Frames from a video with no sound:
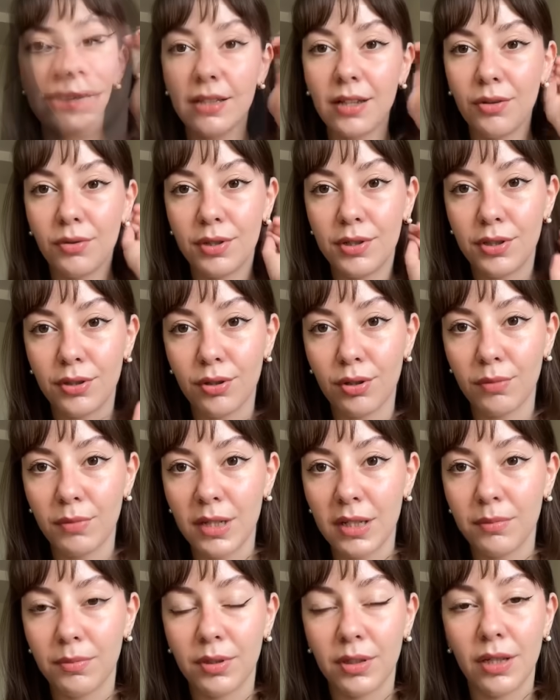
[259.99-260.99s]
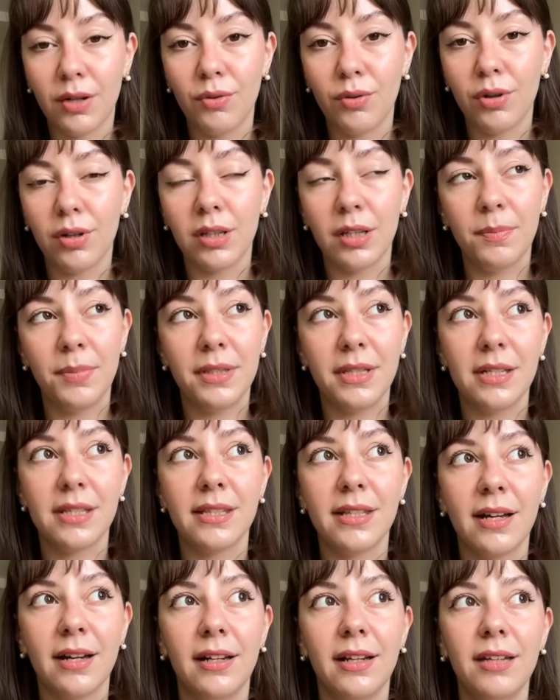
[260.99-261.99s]
Цена у этих румян была около
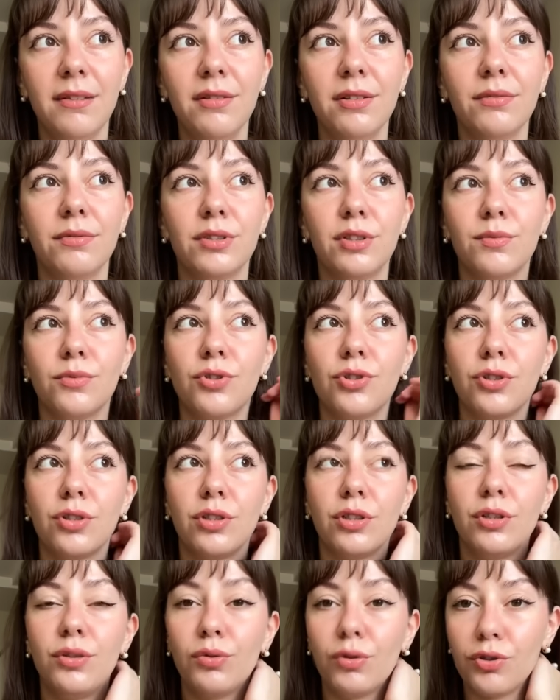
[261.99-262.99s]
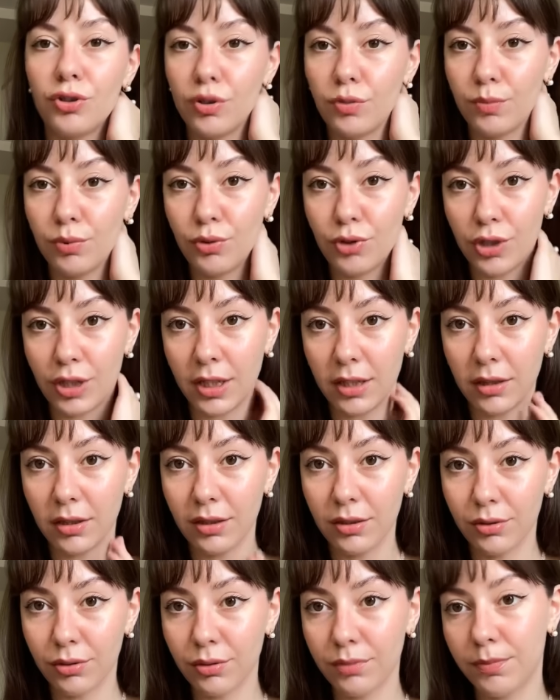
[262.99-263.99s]
500 гривен, возможно, это не очень бюджетно,
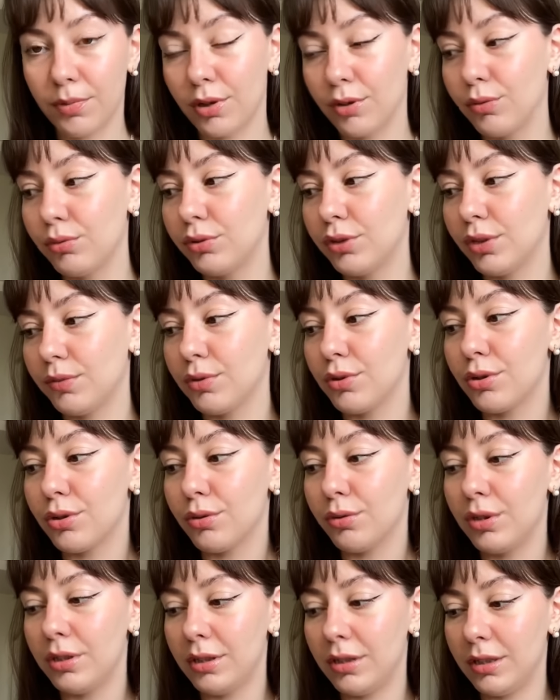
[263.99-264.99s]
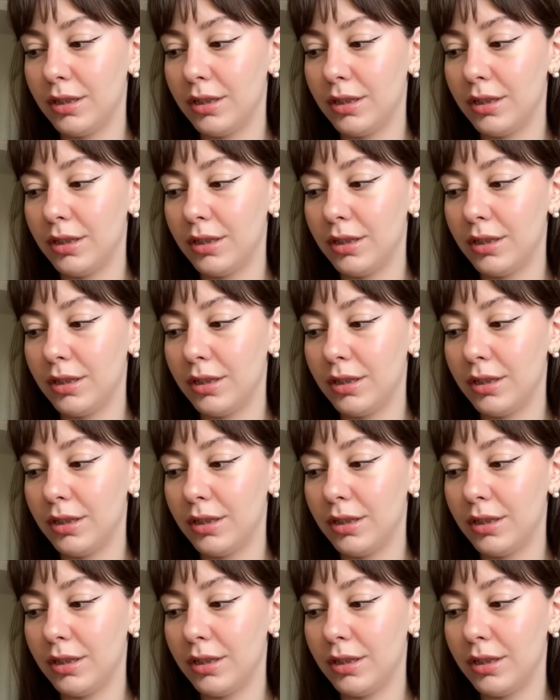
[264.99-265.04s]
но продукт того стоит,